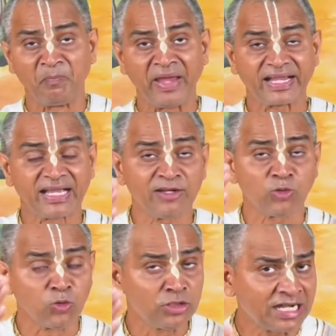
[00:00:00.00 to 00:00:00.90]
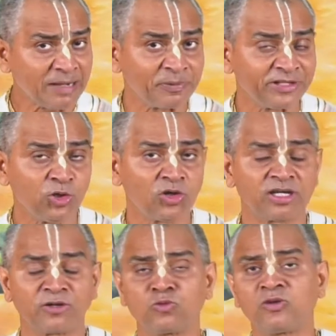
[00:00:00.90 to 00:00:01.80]
मैं कल उनका
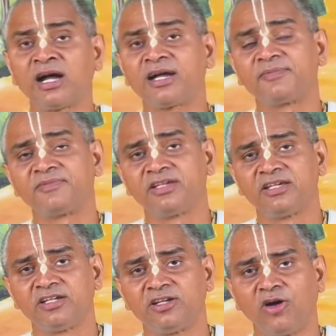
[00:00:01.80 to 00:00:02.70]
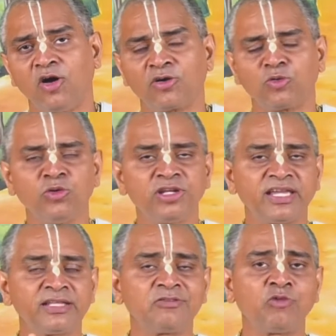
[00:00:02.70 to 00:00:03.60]
प्रयोग करूंगा और
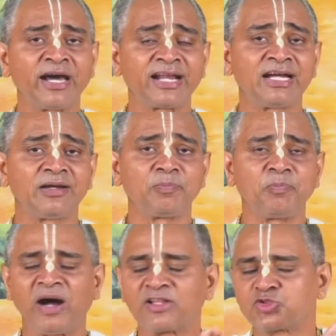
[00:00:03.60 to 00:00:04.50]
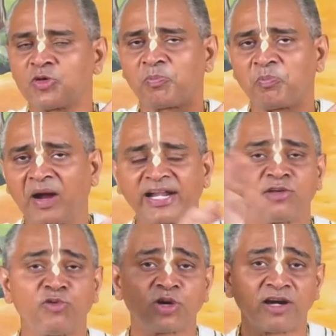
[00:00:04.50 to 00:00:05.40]
उनके द्वारा पांचों
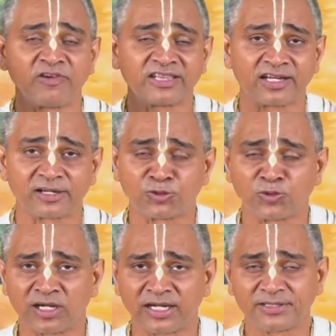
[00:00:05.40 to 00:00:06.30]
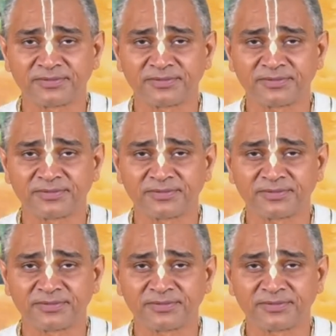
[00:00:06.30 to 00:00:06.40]
पांडवों का वध कर दूंगा